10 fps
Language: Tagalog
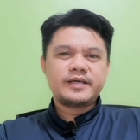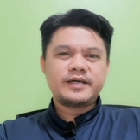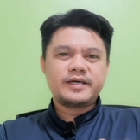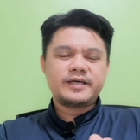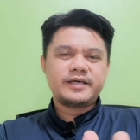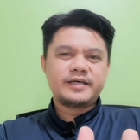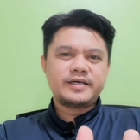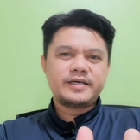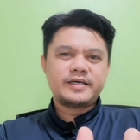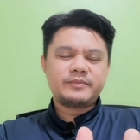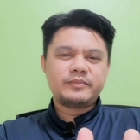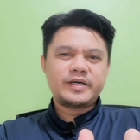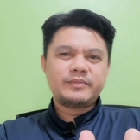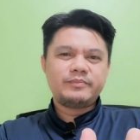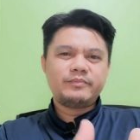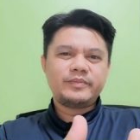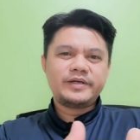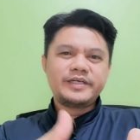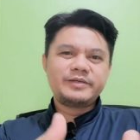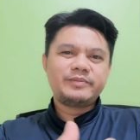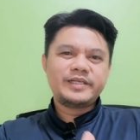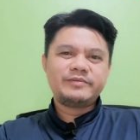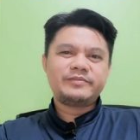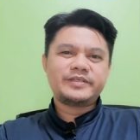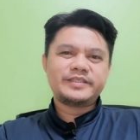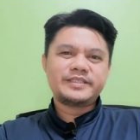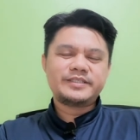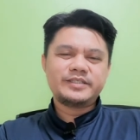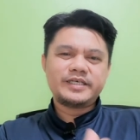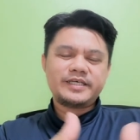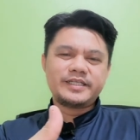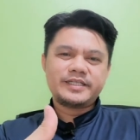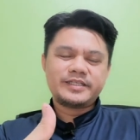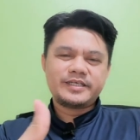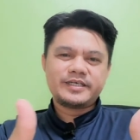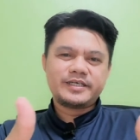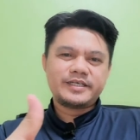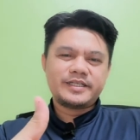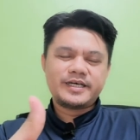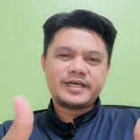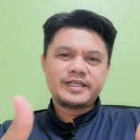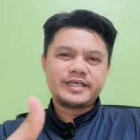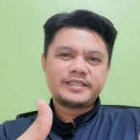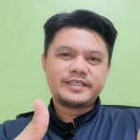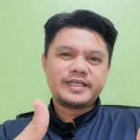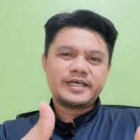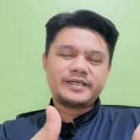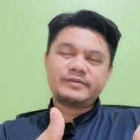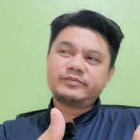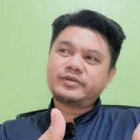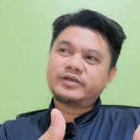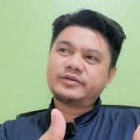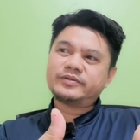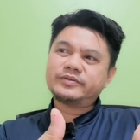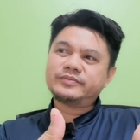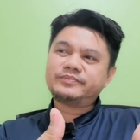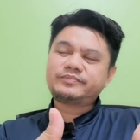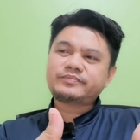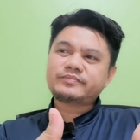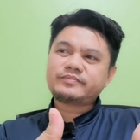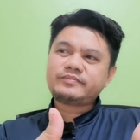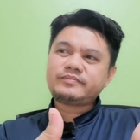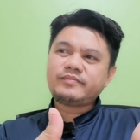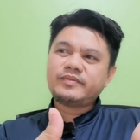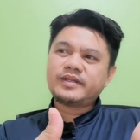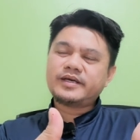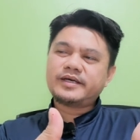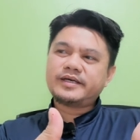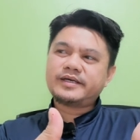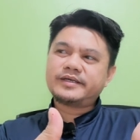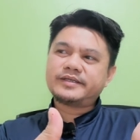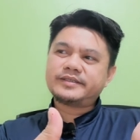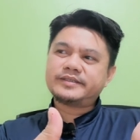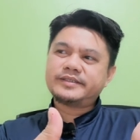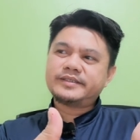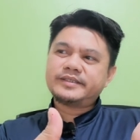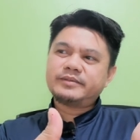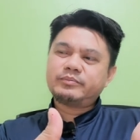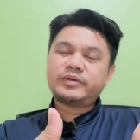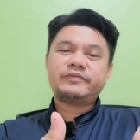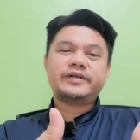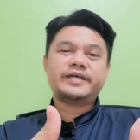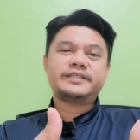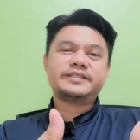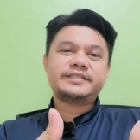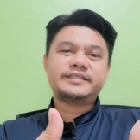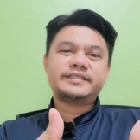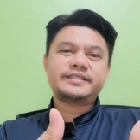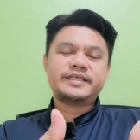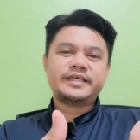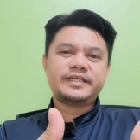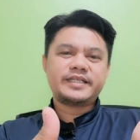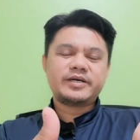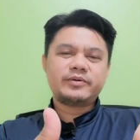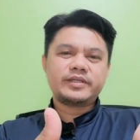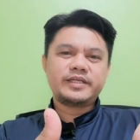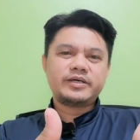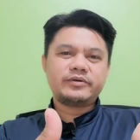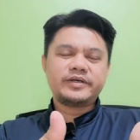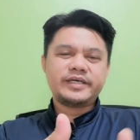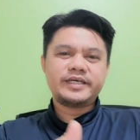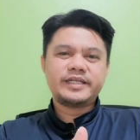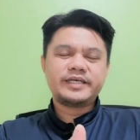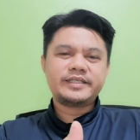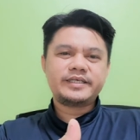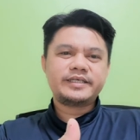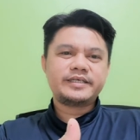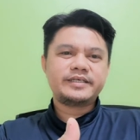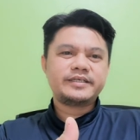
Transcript: Uh, ah, ang mga early believers na na, na naana sila yung mura og uh, ah, preference na gitawag nila og Hellenic